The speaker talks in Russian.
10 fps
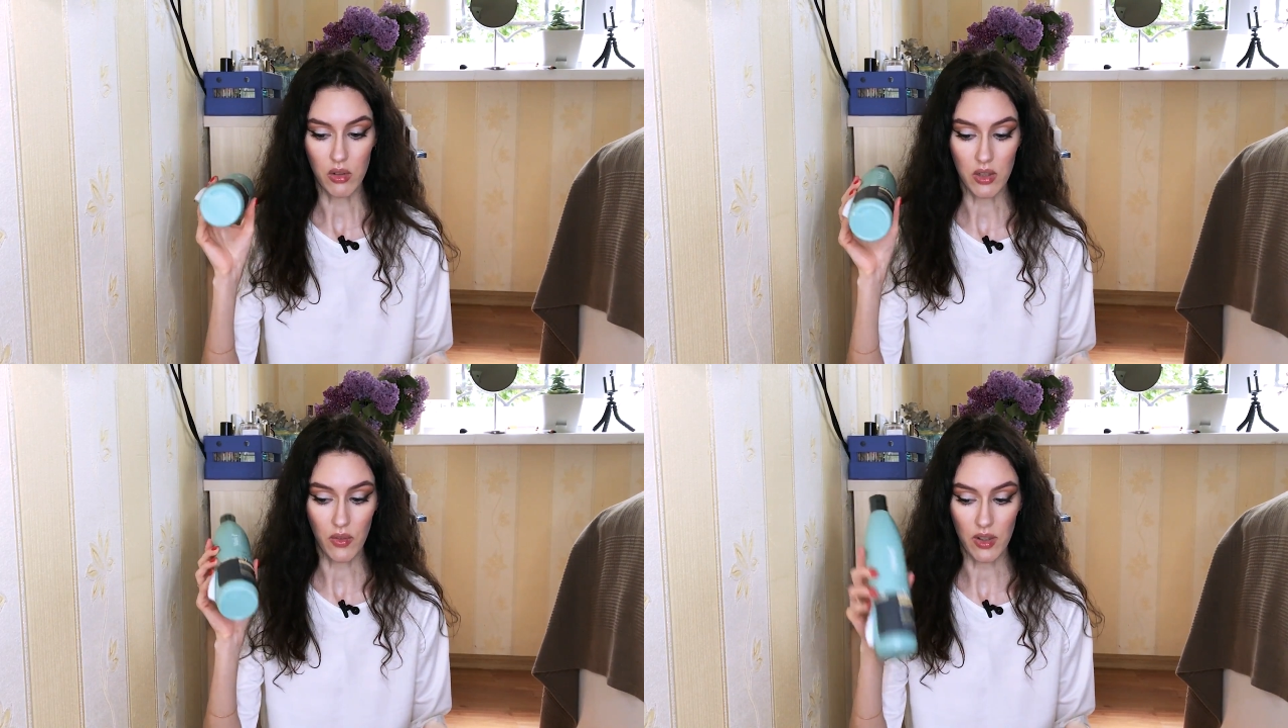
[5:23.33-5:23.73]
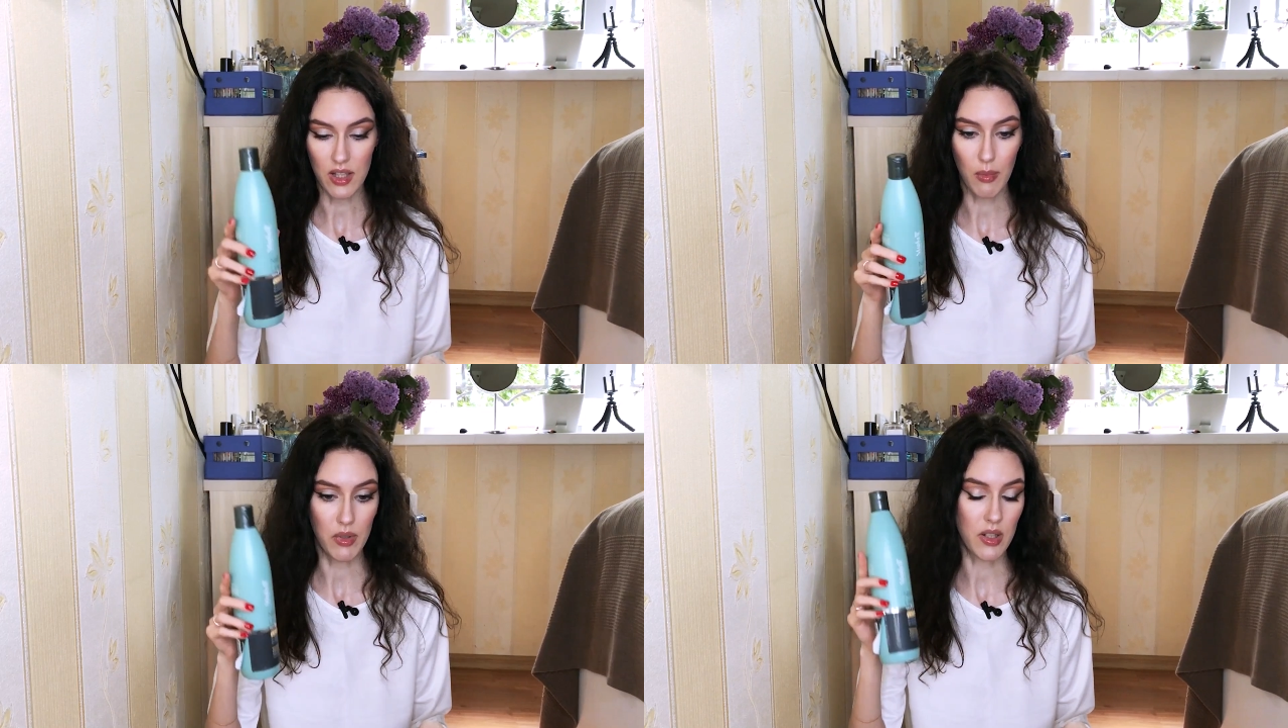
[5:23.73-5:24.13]
с
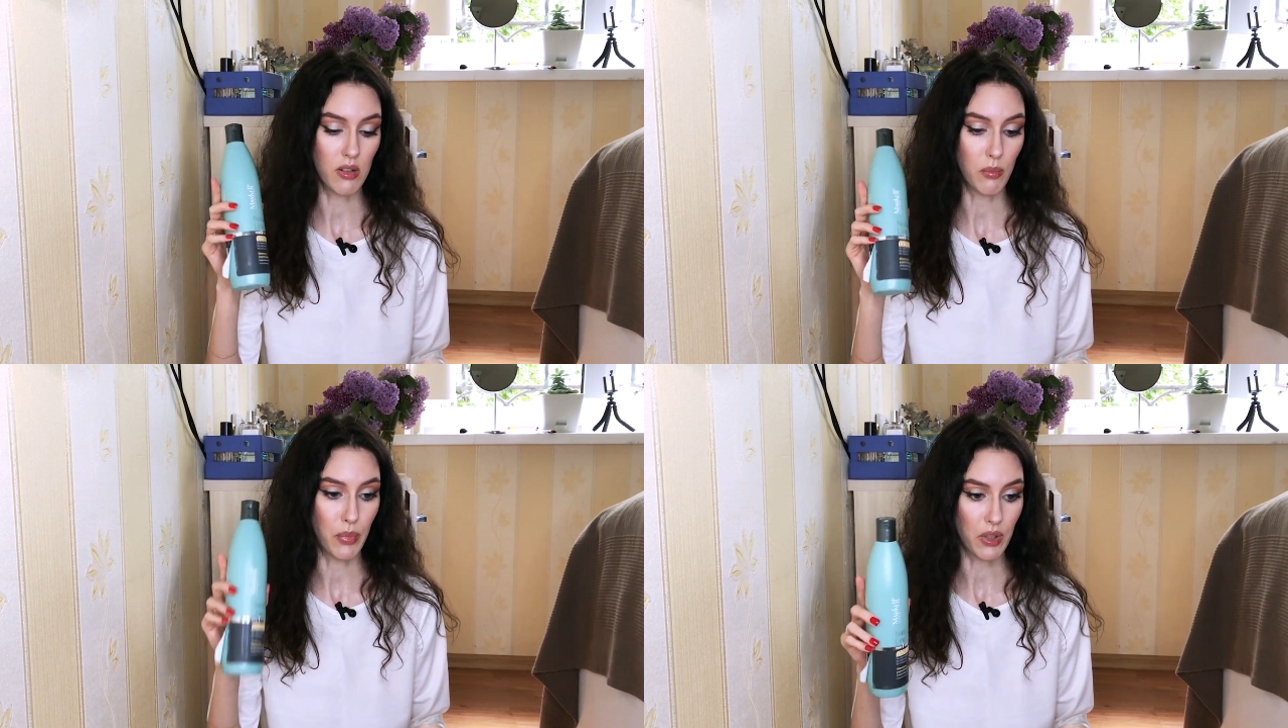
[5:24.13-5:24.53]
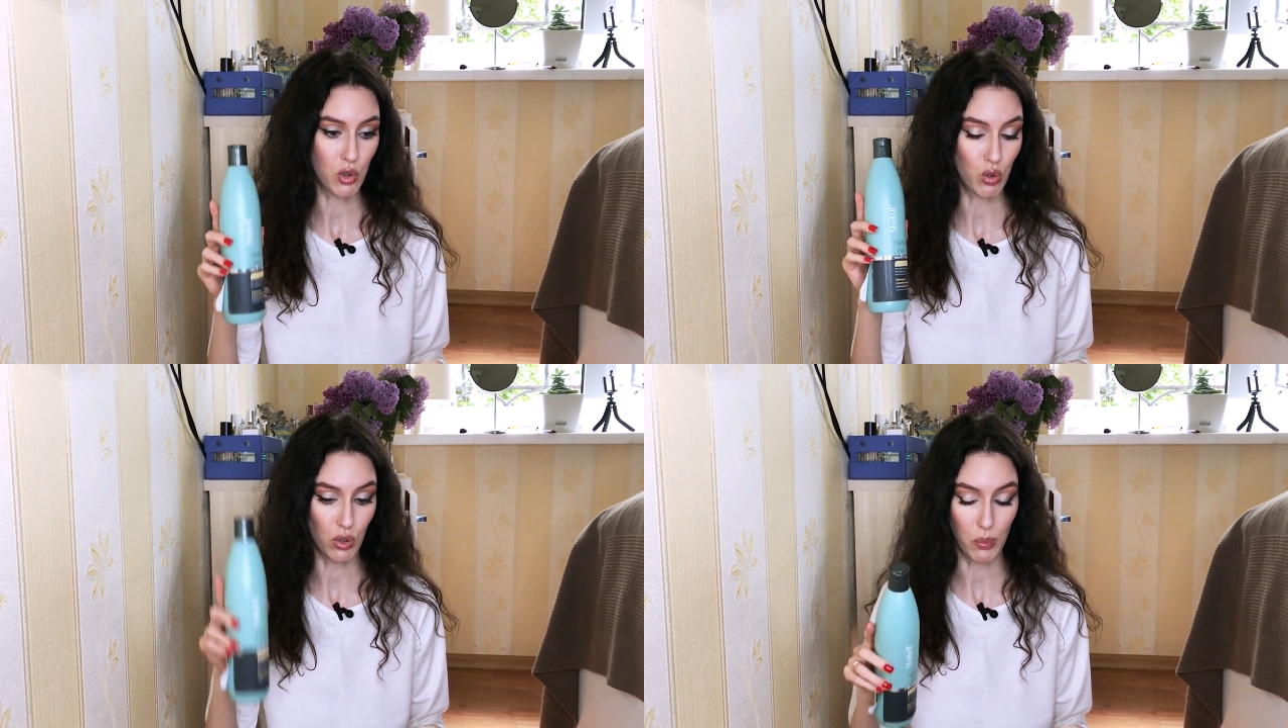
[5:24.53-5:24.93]
волосами делал,
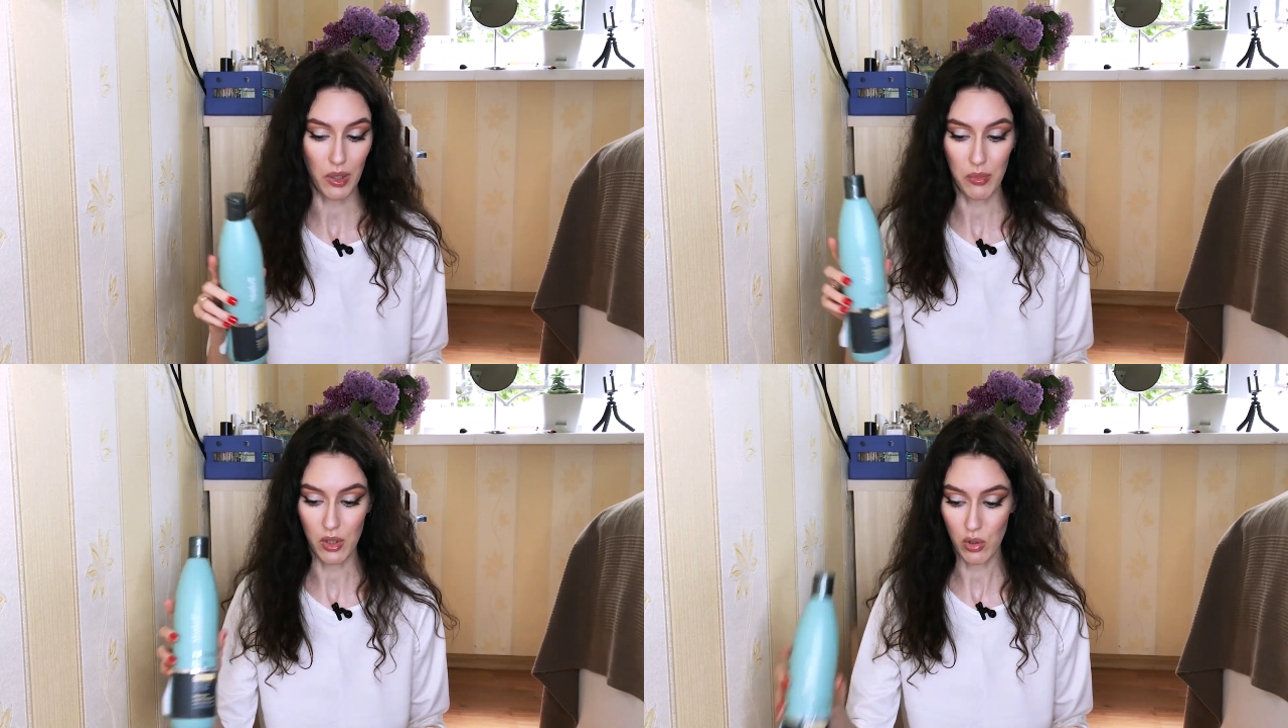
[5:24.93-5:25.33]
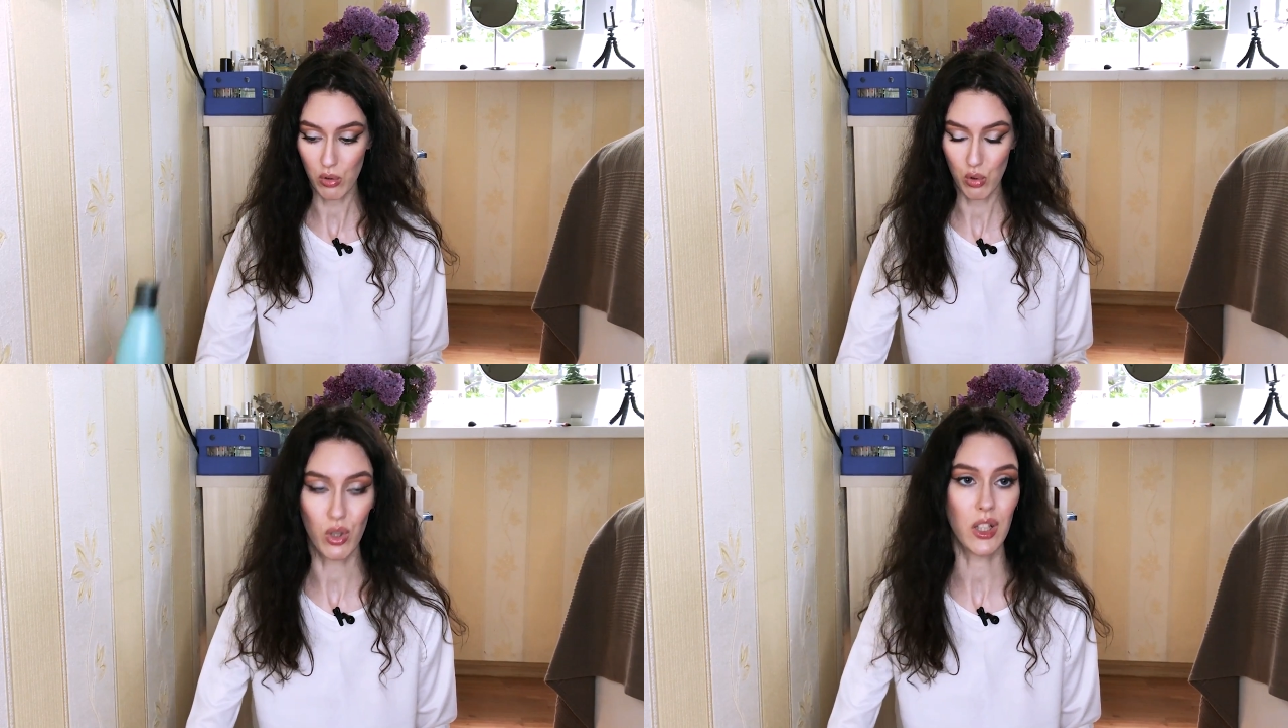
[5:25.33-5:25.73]
черт пойми,
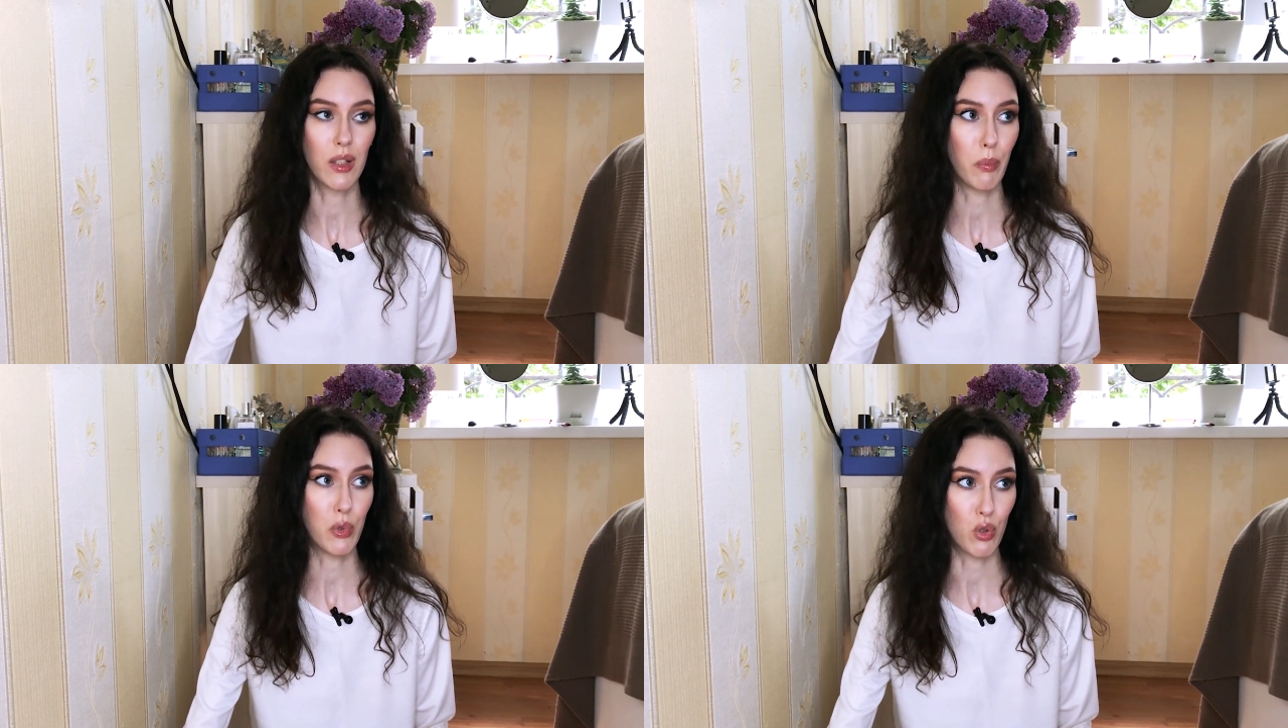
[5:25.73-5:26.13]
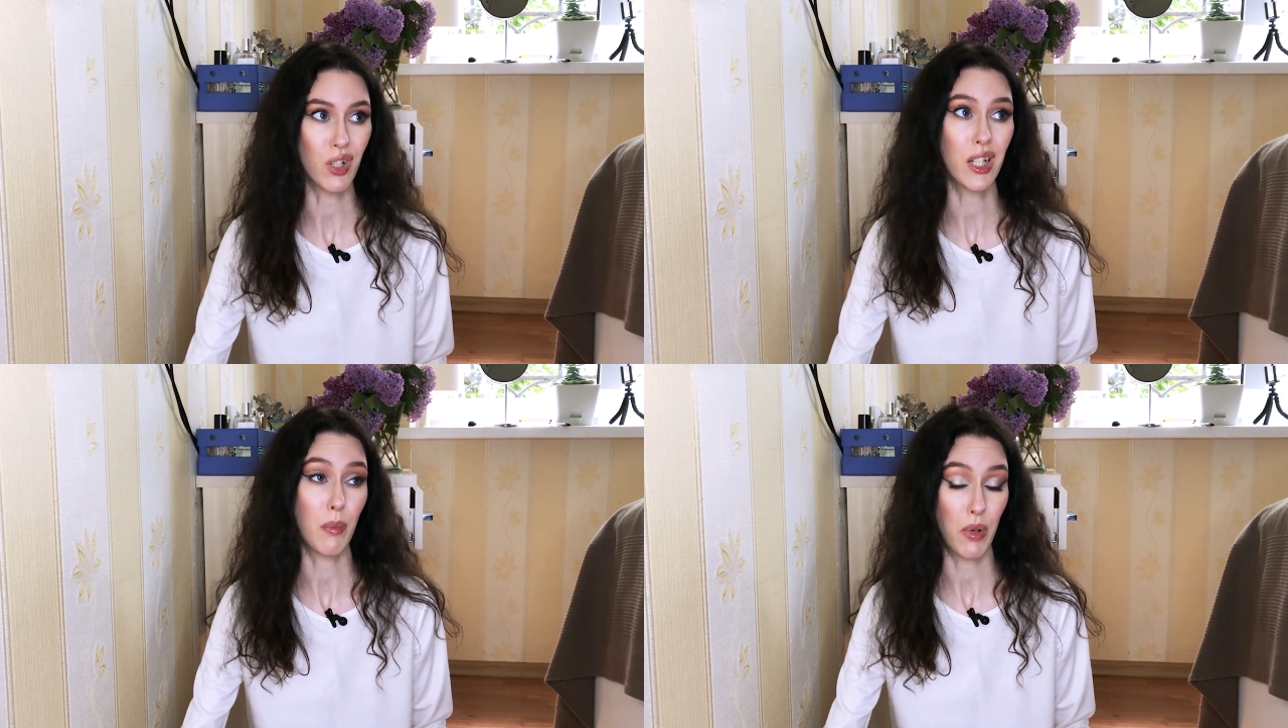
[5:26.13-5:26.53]
черт
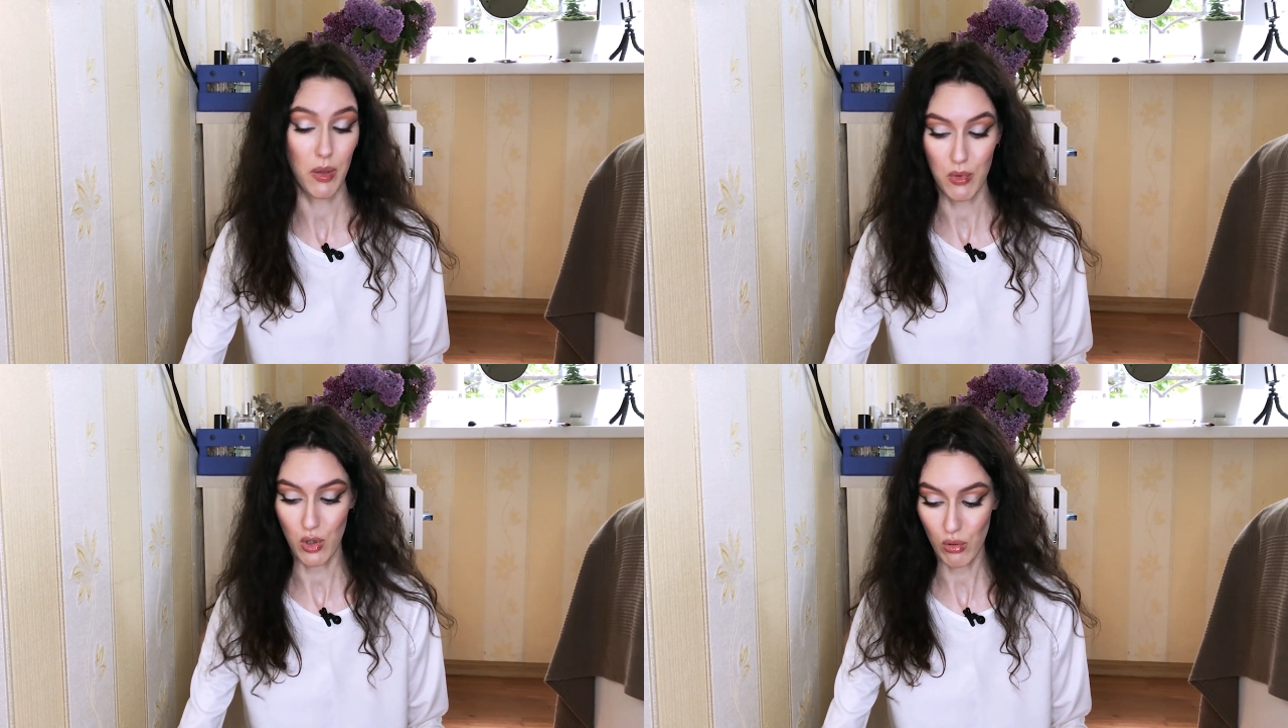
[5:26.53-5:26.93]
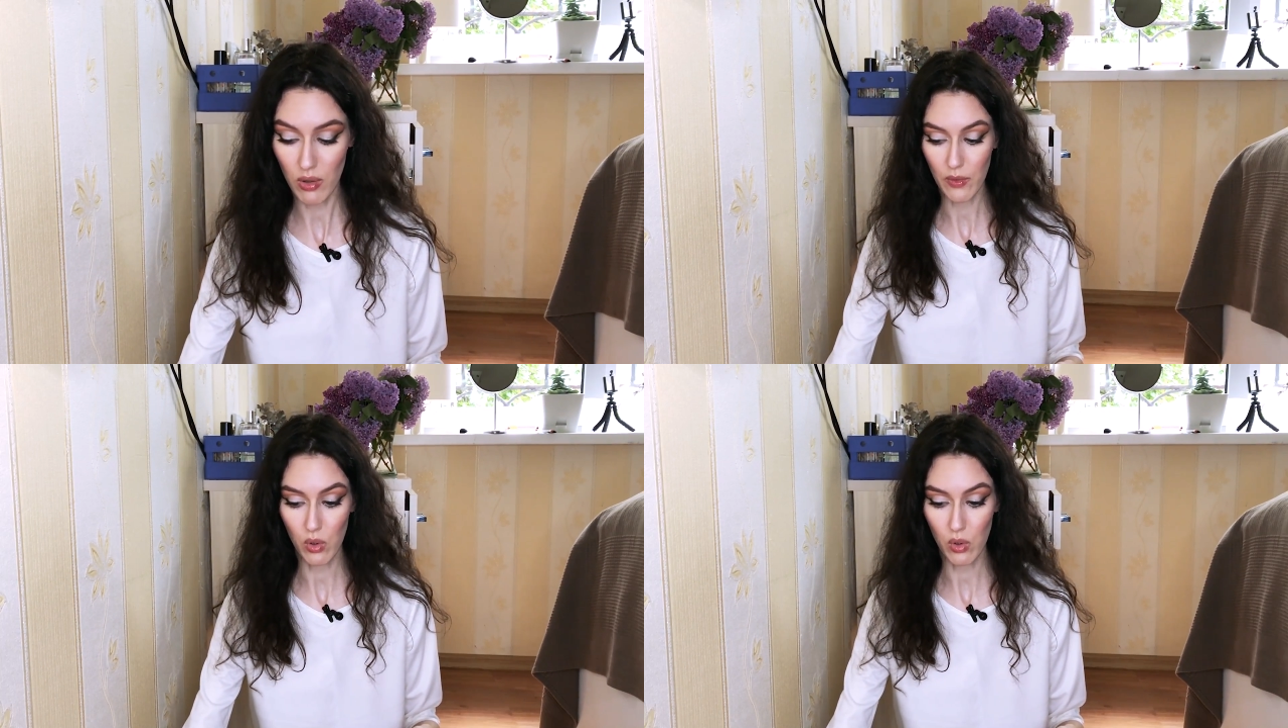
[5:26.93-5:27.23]
черти пойми что.